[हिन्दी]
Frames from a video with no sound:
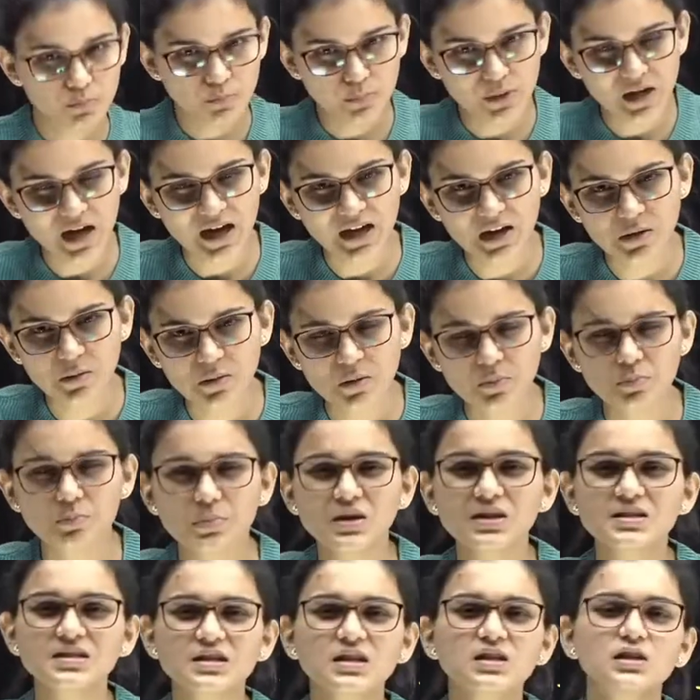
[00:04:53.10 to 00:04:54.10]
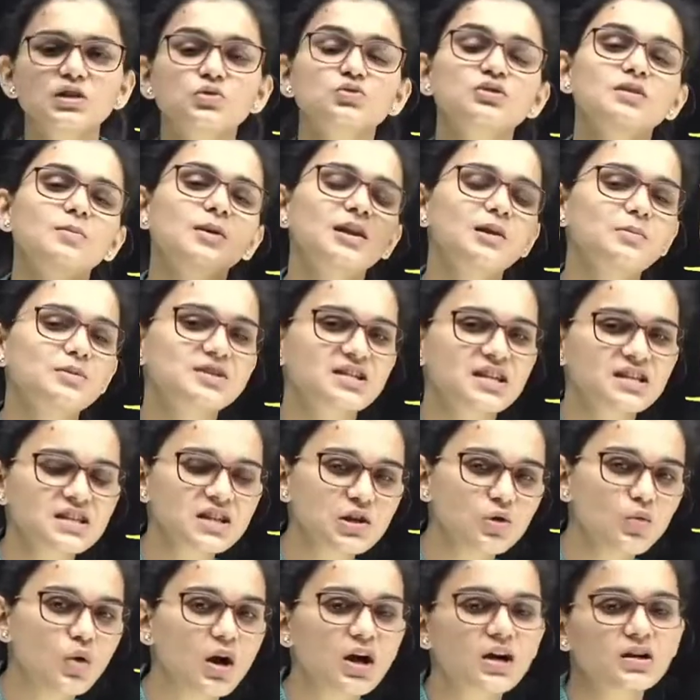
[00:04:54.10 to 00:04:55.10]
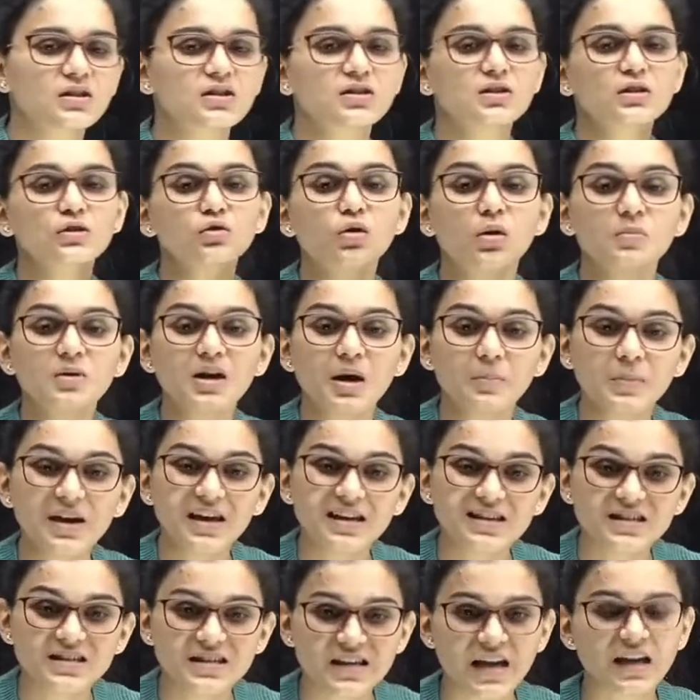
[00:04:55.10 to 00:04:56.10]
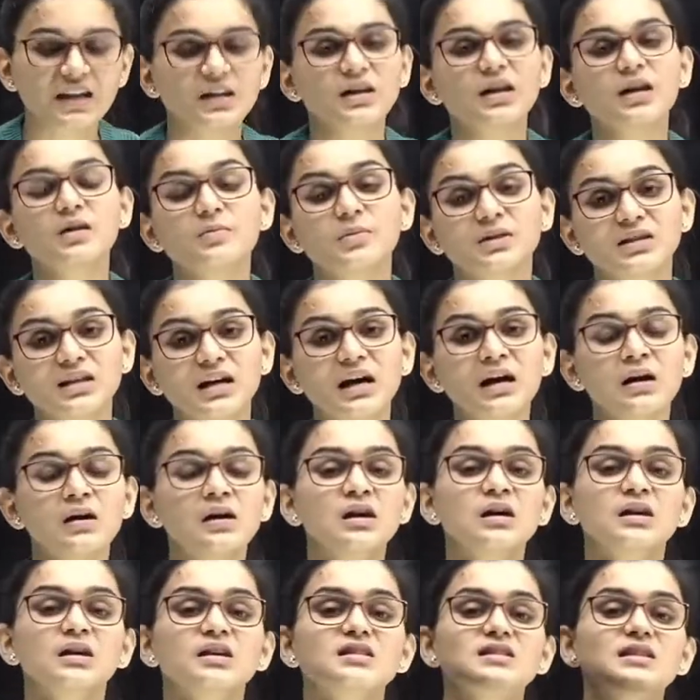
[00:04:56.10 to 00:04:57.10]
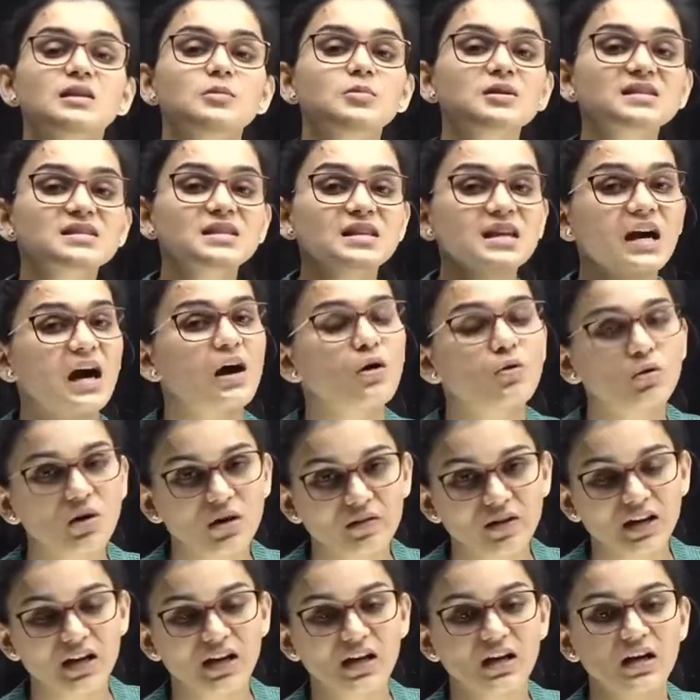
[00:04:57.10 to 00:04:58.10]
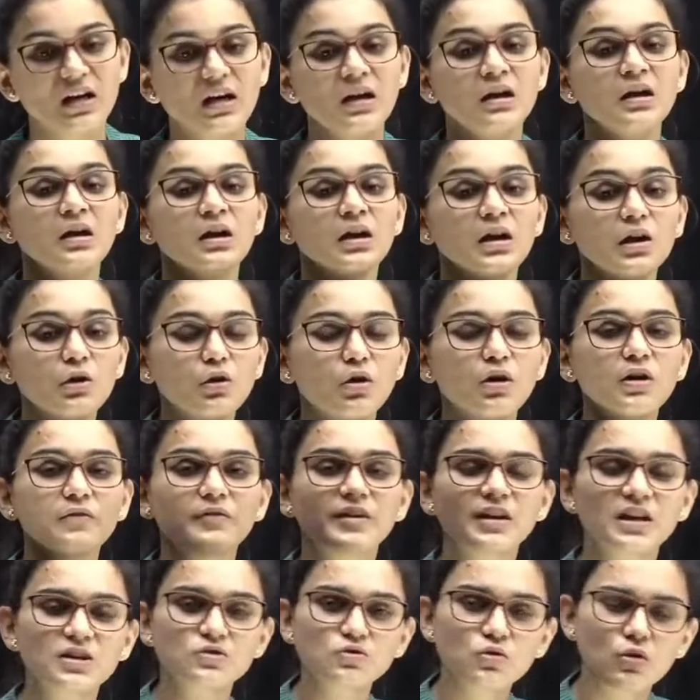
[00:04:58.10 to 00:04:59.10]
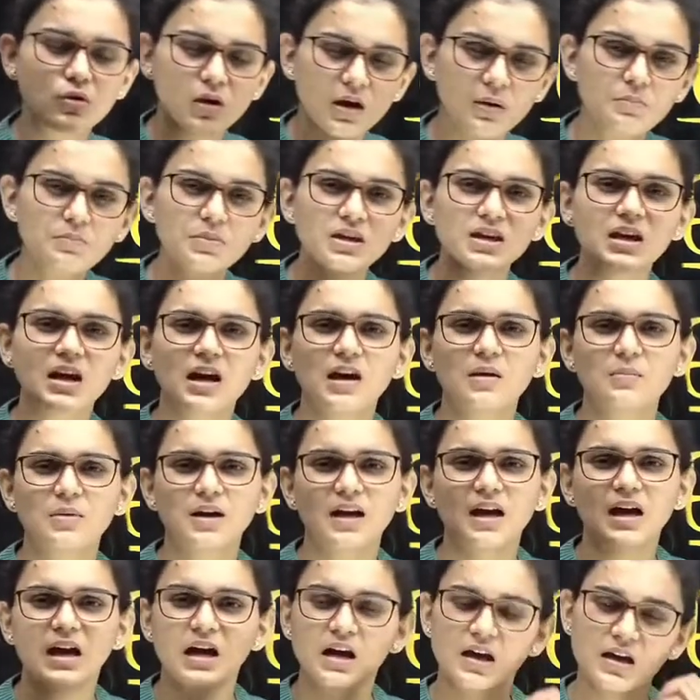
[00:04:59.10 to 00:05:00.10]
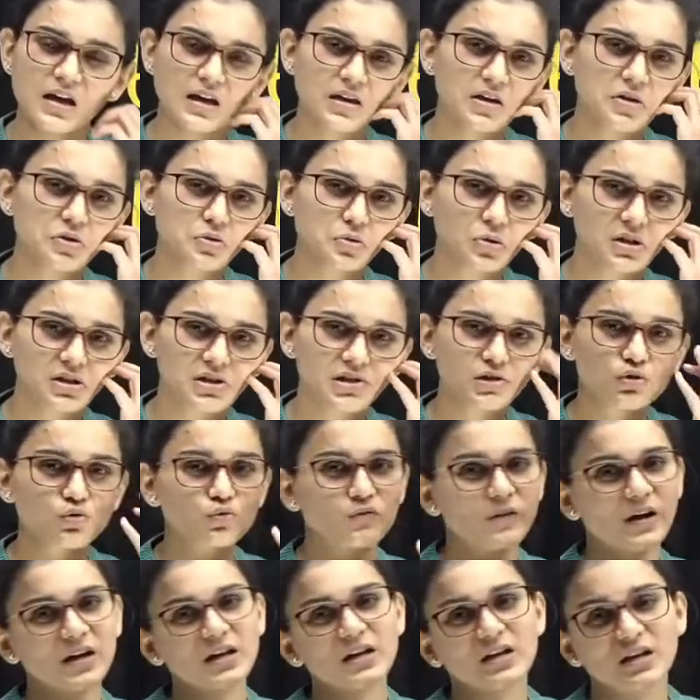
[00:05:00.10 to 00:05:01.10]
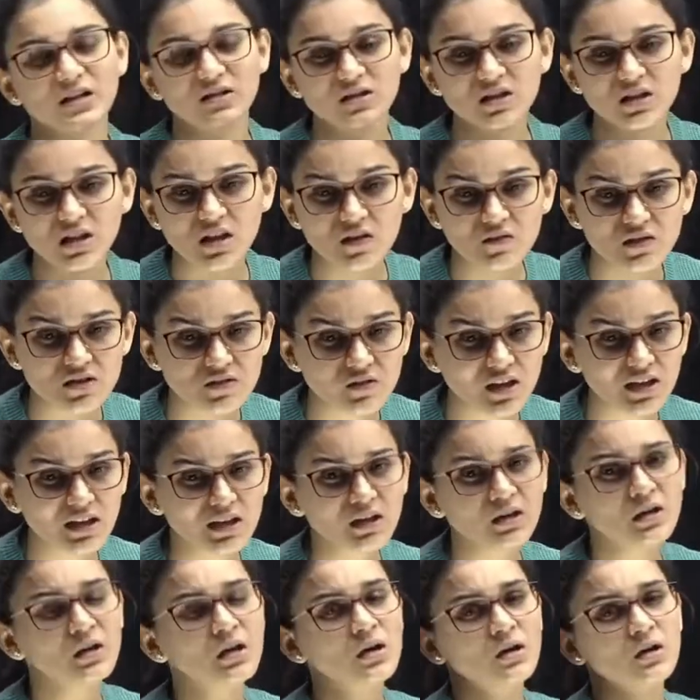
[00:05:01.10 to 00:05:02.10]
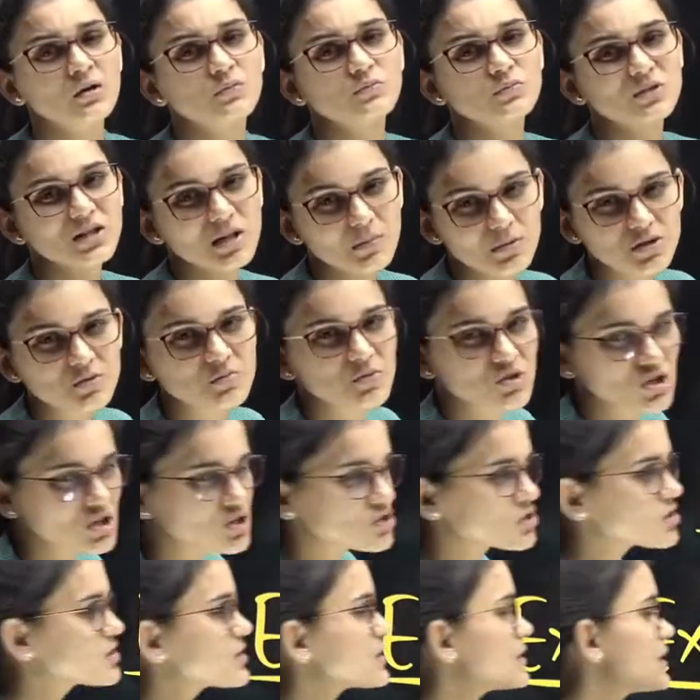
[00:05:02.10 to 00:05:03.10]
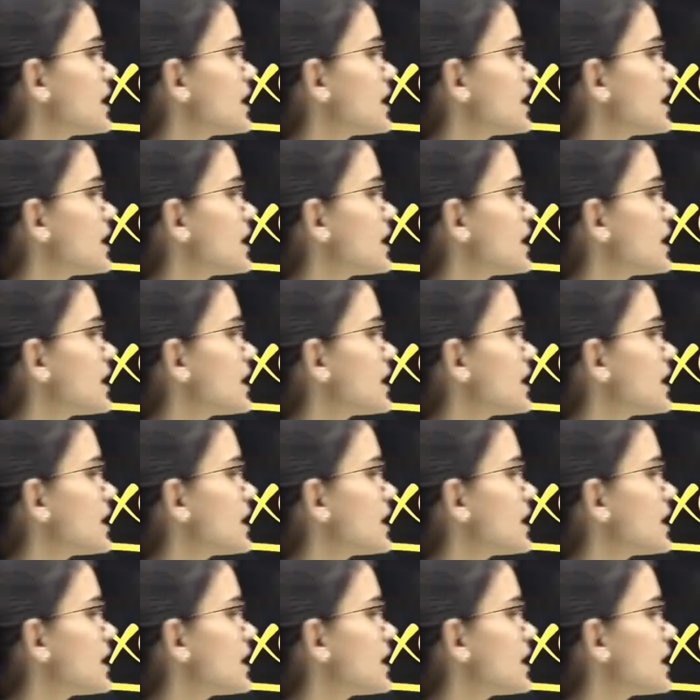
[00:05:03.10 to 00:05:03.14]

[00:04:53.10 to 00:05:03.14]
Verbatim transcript: पीआरटी में 20 की थी उससे पहले 50 की हुआ करती थी तो अभी हमें एग्जैक्ट नहीं पता कि सिलेबस क्या होने वाला है इन्होंने वेटेज को कम किया है बढ़ाया है ये थोड़े से तूफानी रहते हैं केवीएस वाले सिलेबस में चेंजेस